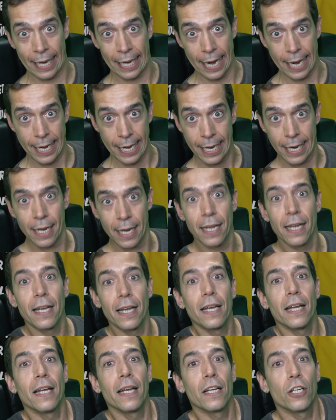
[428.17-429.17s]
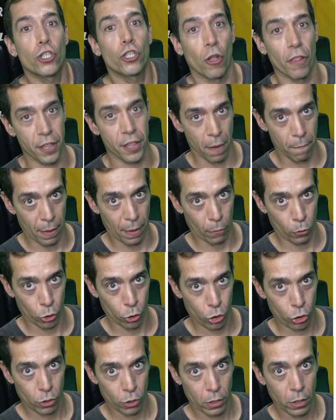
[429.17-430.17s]
aquí, son 100
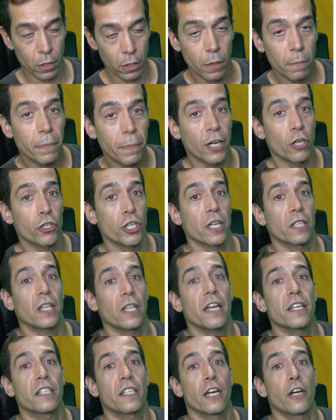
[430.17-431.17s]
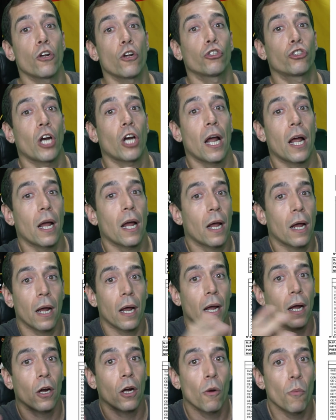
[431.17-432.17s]
pavos. Pero si estáis en
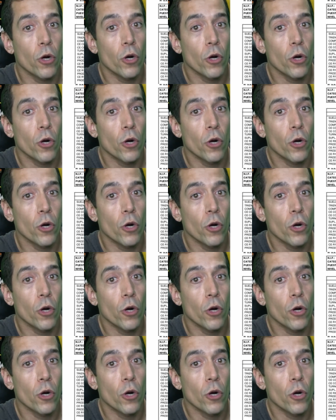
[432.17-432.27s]
otra